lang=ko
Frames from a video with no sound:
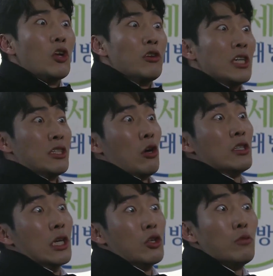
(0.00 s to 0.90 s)
그런 여자한테
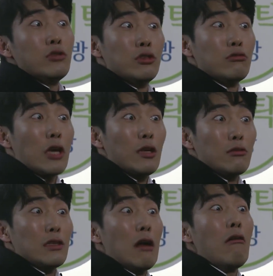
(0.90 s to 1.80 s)
어떻게 정부 치고
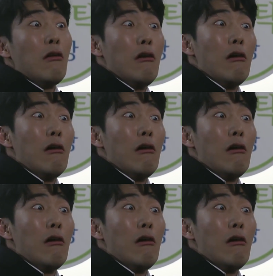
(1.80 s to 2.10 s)
계속 살아?